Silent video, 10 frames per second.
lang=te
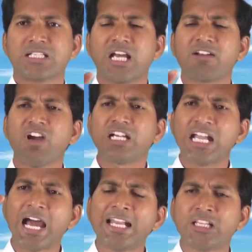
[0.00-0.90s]

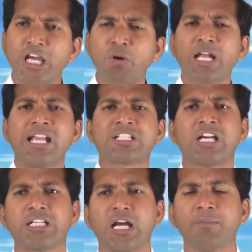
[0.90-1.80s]
సర్వజ్ఞాని దేవుడు అనేసి
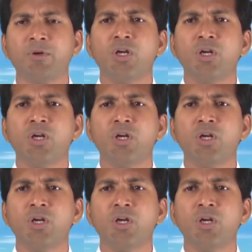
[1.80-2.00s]
అంటాం